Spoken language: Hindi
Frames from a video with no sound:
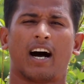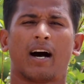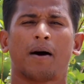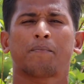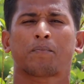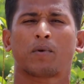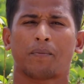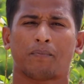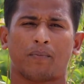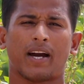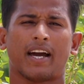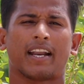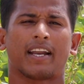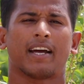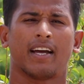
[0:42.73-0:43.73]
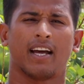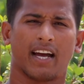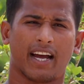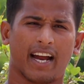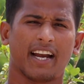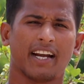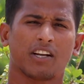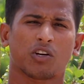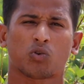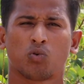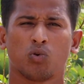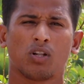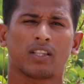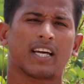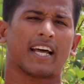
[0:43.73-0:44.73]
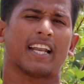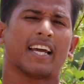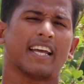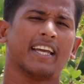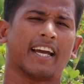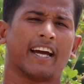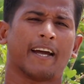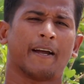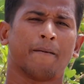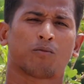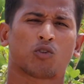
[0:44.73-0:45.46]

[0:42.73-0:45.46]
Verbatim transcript: आपका पैर हैंड खुलता नहीं है